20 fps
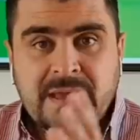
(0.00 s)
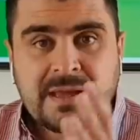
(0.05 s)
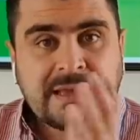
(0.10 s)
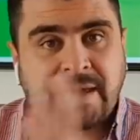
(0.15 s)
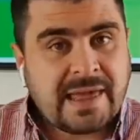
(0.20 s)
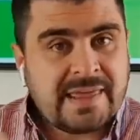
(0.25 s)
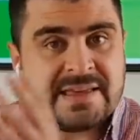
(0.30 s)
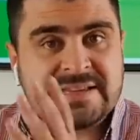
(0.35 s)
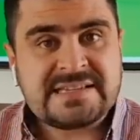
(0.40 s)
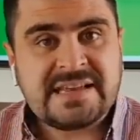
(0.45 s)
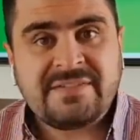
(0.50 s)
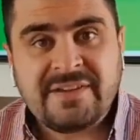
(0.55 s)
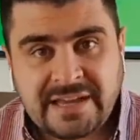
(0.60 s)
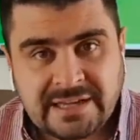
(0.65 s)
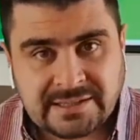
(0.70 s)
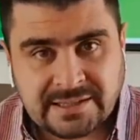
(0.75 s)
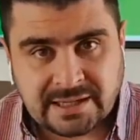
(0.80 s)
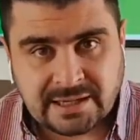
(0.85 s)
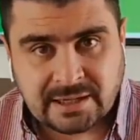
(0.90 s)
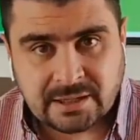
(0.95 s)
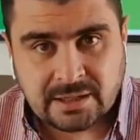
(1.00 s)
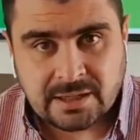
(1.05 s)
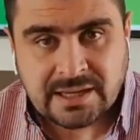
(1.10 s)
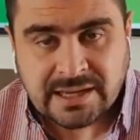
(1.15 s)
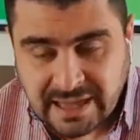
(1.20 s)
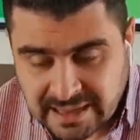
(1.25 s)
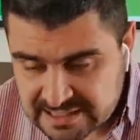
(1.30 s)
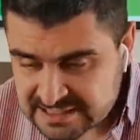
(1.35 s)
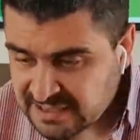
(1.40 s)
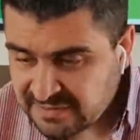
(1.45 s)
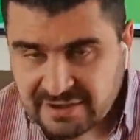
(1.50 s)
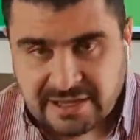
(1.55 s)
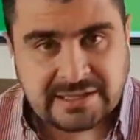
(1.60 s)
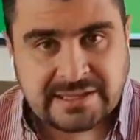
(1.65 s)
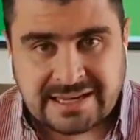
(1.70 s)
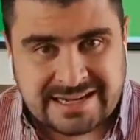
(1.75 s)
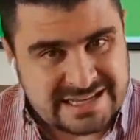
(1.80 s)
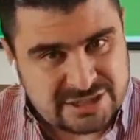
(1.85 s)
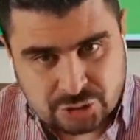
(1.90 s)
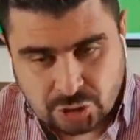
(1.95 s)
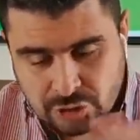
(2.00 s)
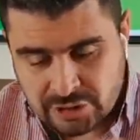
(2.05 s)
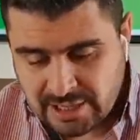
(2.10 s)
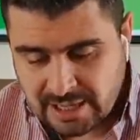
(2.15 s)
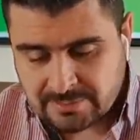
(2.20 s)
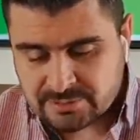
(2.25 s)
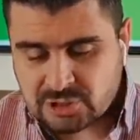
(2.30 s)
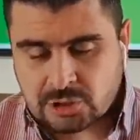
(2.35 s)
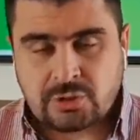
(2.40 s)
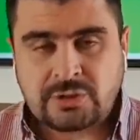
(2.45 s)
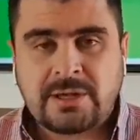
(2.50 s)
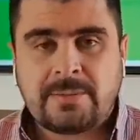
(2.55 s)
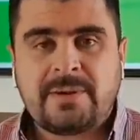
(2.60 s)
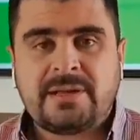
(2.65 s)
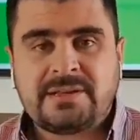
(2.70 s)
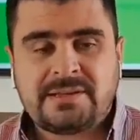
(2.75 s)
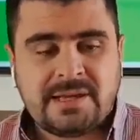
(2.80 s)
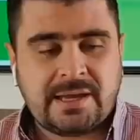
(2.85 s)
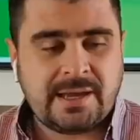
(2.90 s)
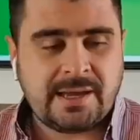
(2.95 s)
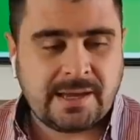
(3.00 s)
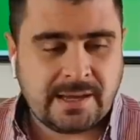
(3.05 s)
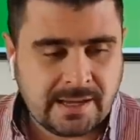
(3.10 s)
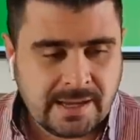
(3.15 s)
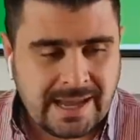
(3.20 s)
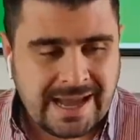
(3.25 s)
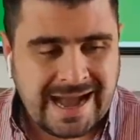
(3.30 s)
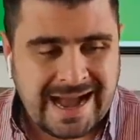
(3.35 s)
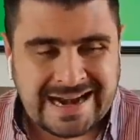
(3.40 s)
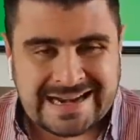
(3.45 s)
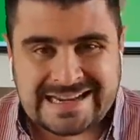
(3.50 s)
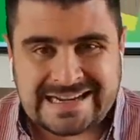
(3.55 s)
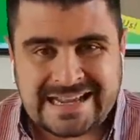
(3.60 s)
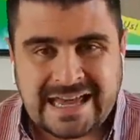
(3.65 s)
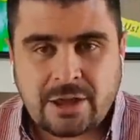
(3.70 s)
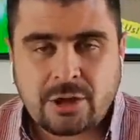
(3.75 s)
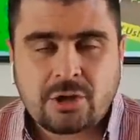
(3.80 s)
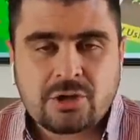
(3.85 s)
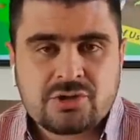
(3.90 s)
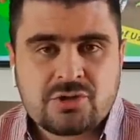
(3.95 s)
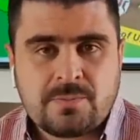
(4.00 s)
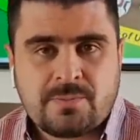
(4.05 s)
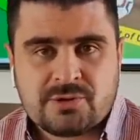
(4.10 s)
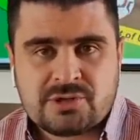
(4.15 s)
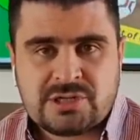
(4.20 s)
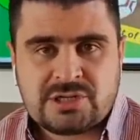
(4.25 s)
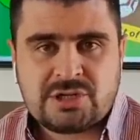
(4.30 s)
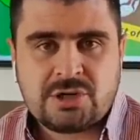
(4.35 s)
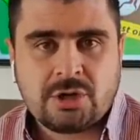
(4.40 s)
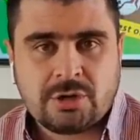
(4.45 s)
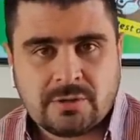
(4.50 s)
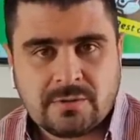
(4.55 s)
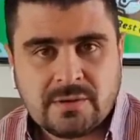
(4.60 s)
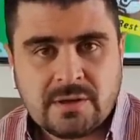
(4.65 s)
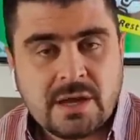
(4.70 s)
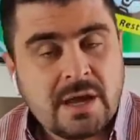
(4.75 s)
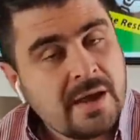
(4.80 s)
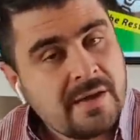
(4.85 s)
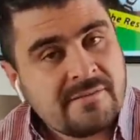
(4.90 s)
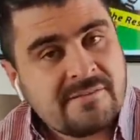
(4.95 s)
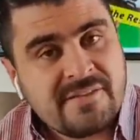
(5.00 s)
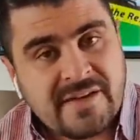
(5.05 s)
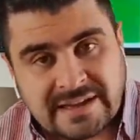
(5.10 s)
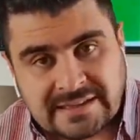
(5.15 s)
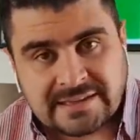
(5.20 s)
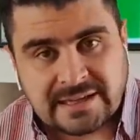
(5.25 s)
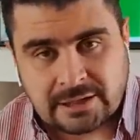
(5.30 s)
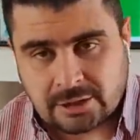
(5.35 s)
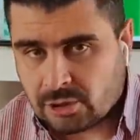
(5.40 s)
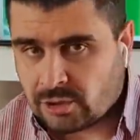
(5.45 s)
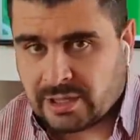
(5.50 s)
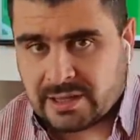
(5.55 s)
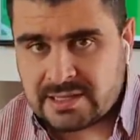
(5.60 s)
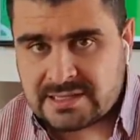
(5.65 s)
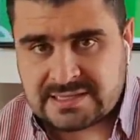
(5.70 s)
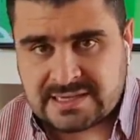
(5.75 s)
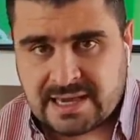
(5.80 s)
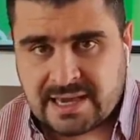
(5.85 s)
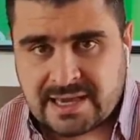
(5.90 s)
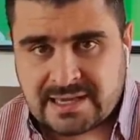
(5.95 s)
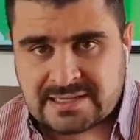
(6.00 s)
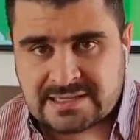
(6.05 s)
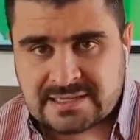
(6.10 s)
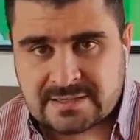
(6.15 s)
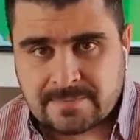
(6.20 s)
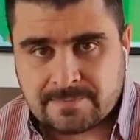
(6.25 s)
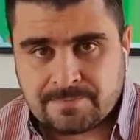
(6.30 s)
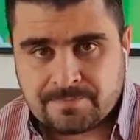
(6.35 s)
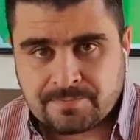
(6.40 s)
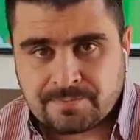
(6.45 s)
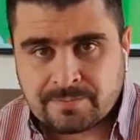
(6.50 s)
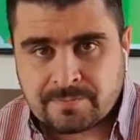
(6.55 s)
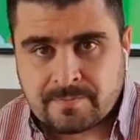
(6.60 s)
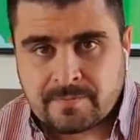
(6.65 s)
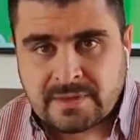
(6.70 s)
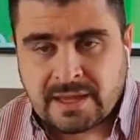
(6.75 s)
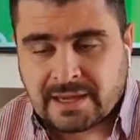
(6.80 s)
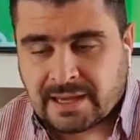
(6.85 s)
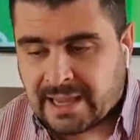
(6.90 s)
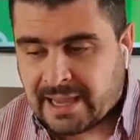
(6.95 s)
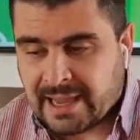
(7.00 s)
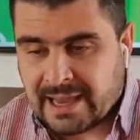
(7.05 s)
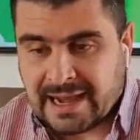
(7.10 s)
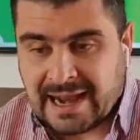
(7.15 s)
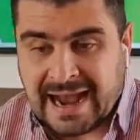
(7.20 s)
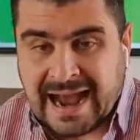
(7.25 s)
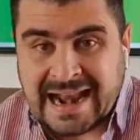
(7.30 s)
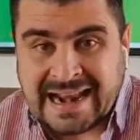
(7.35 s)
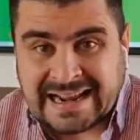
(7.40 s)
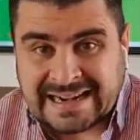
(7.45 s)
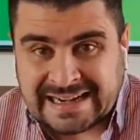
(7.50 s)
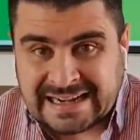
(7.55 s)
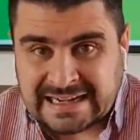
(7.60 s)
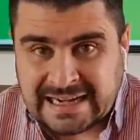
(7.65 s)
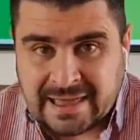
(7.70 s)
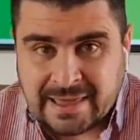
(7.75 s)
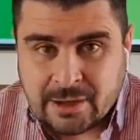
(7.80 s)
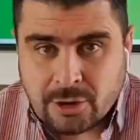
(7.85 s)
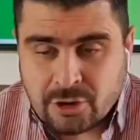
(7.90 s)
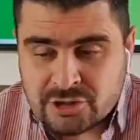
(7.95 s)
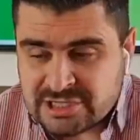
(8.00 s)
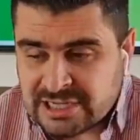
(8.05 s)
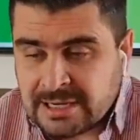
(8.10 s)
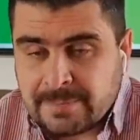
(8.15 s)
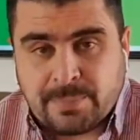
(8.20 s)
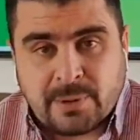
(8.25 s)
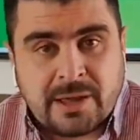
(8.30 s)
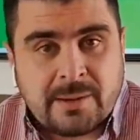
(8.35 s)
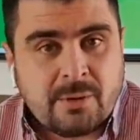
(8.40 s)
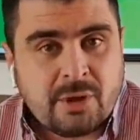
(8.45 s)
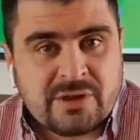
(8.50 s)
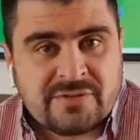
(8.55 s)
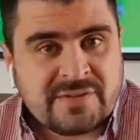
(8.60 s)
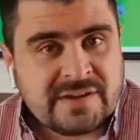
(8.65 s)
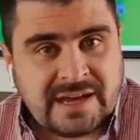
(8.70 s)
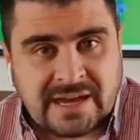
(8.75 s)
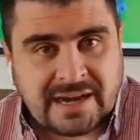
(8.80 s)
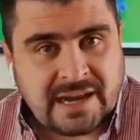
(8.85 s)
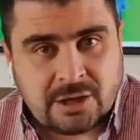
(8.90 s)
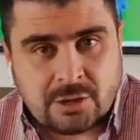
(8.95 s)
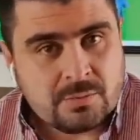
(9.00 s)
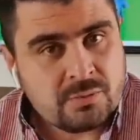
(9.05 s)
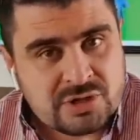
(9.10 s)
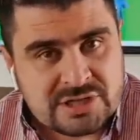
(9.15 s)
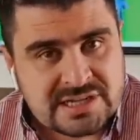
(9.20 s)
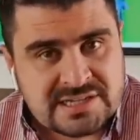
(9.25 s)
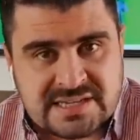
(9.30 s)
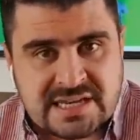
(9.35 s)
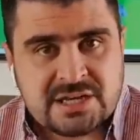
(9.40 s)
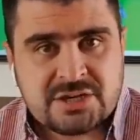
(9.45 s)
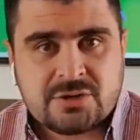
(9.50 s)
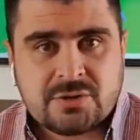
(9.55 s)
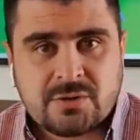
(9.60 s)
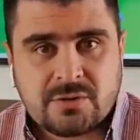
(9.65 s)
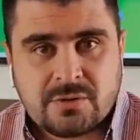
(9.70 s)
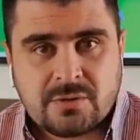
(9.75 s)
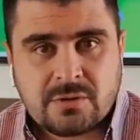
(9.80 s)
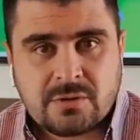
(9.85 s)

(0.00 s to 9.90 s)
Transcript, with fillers: qué dice Wegner? ¿Qué dice Wegner? Y estoy absolutamente alineado con su posición. Wegner lo que dice es que a la regla de hoy se le puede modificar algo muy sencillo.